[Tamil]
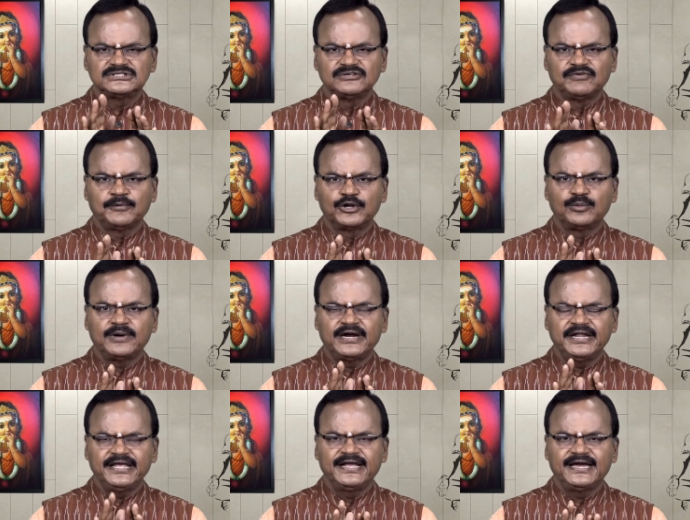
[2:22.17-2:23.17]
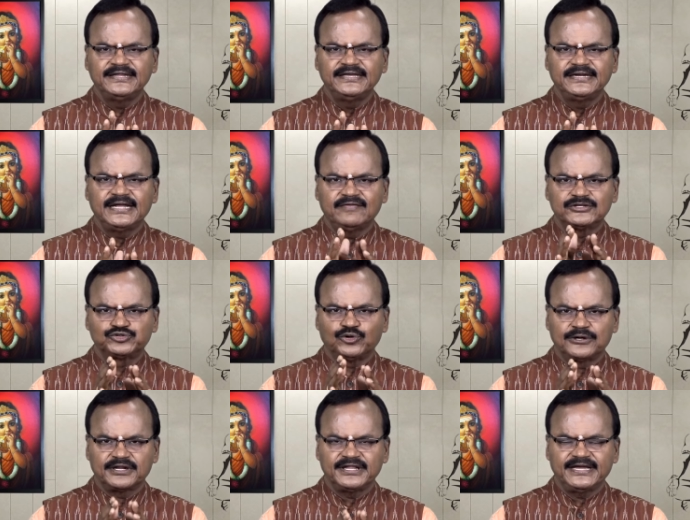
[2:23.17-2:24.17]
சிவபெருமானே கதின்னு அவர்
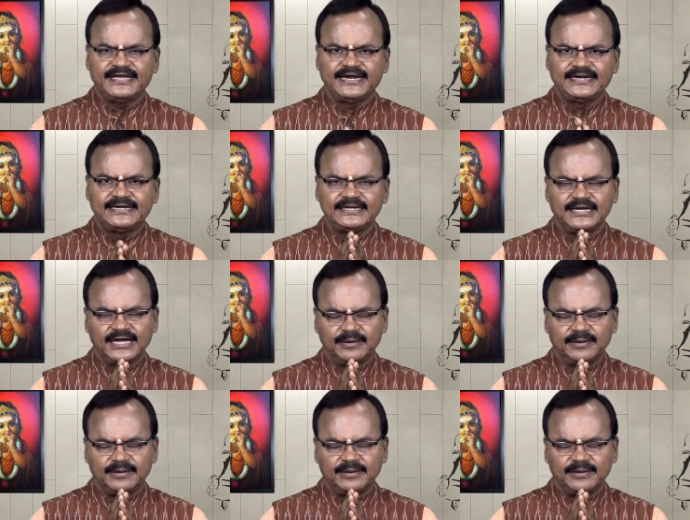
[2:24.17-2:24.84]
சொல்கிறத கேட்டு